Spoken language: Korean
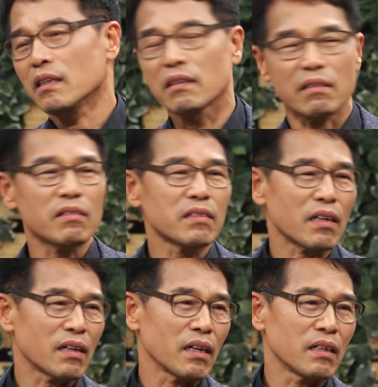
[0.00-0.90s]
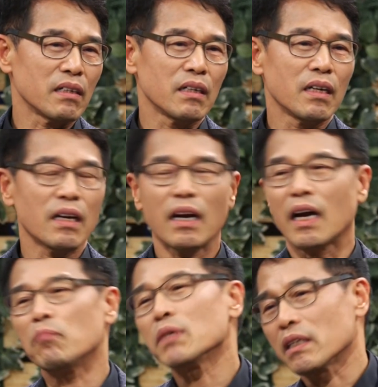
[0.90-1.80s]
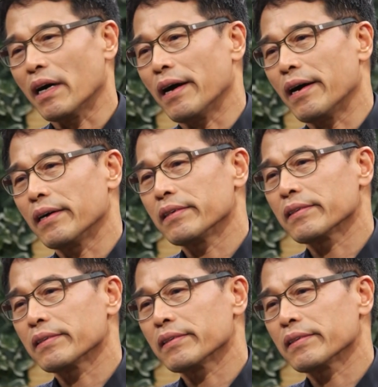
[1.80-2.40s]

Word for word: 그런 생각을 합니다.